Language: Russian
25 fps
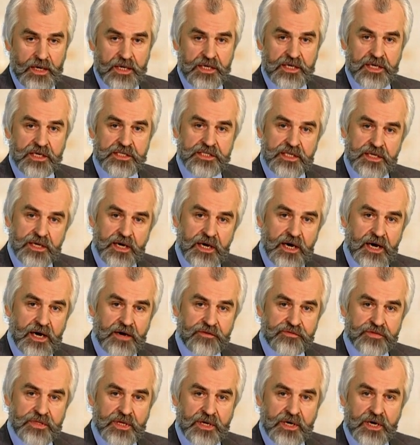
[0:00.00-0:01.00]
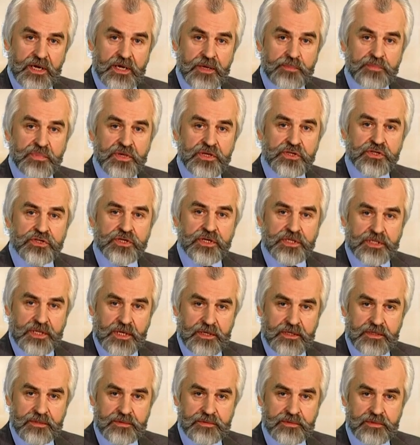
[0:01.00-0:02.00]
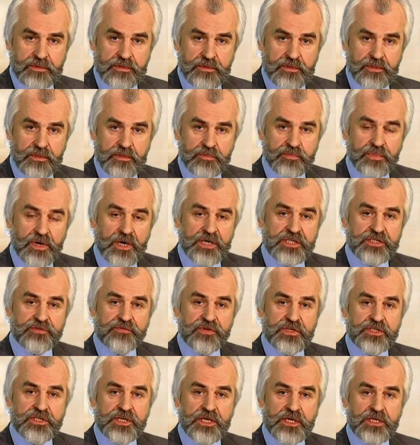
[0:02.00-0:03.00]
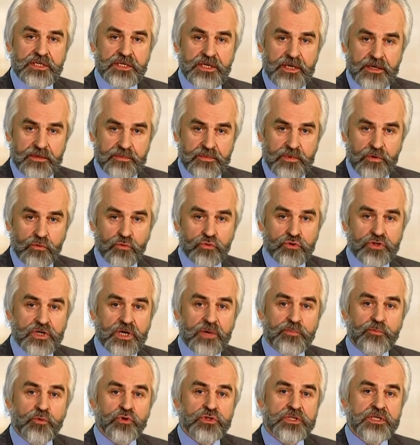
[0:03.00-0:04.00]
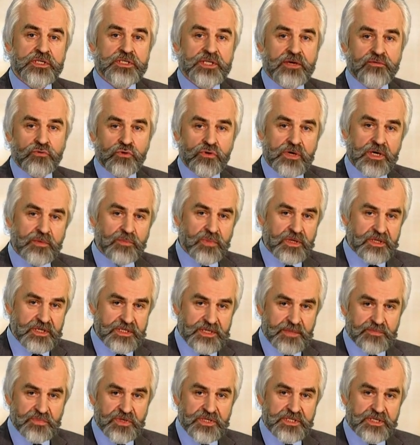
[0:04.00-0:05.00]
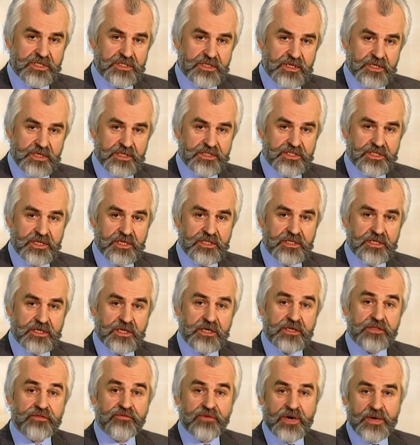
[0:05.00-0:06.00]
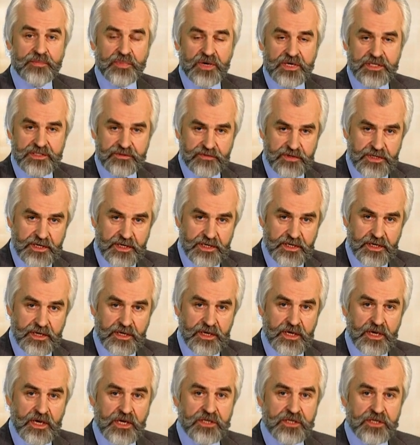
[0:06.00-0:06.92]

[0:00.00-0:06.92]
Если автор пишет произведение уже после того, как было написано целых два произведения,